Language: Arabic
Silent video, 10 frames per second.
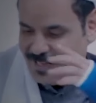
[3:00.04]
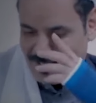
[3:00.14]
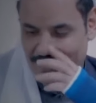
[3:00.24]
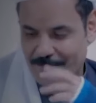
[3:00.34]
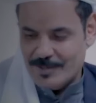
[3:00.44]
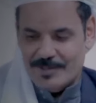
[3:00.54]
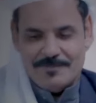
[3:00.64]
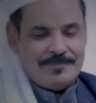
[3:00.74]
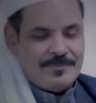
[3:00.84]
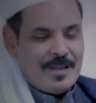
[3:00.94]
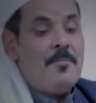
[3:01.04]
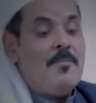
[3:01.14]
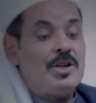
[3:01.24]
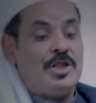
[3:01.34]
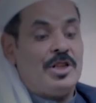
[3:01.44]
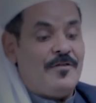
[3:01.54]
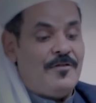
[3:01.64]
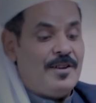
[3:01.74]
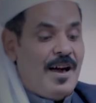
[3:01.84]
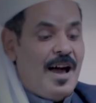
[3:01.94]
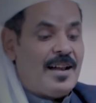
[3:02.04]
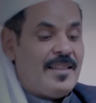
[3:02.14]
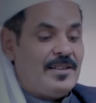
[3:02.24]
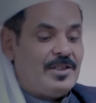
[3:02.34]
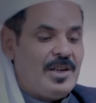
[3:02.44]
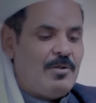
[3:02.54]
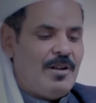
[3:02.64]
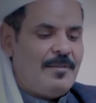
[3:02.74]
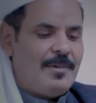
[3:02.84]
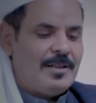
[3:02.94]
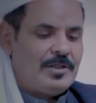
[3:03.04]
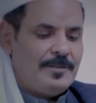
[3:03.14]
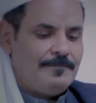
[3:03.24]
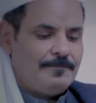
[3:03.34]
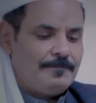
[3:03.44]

اتصل لبيد مشرف في الحاره ذي الشيء ولا في ما تشتي